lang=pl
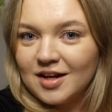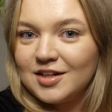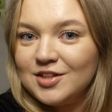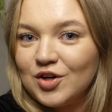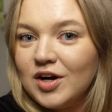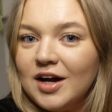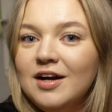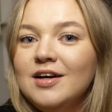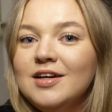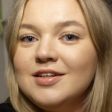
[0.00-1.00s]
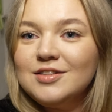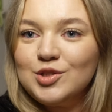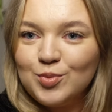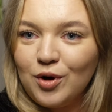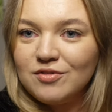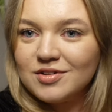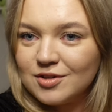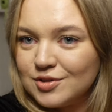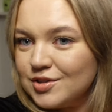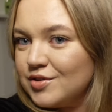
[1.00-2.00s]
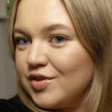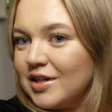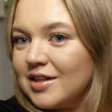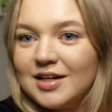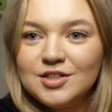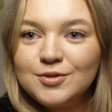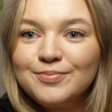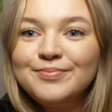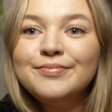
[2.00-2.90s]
taki trochę zimowy rozświetlacz.